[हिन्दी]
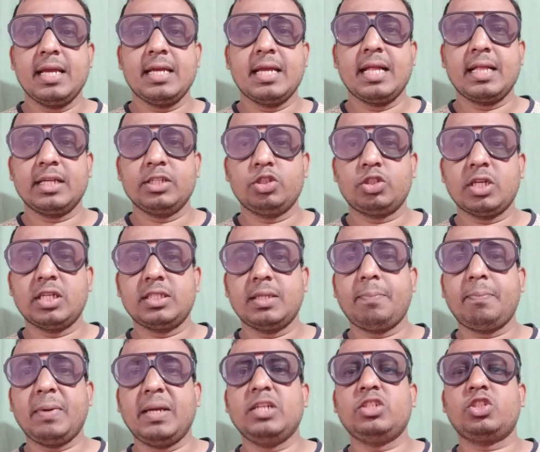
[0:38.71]
यानी कि जिस तरह से
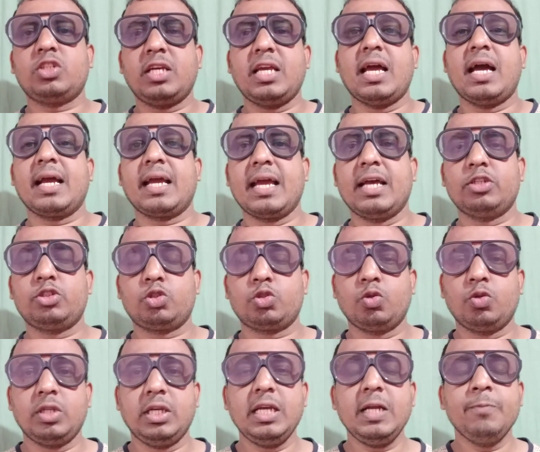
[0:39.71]
पेश किया गया
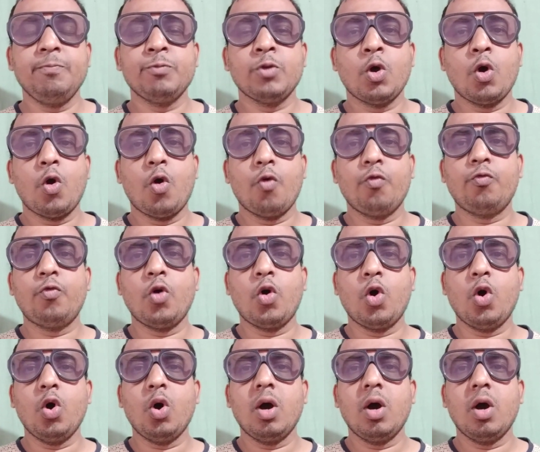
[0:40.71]
स्टोरी वो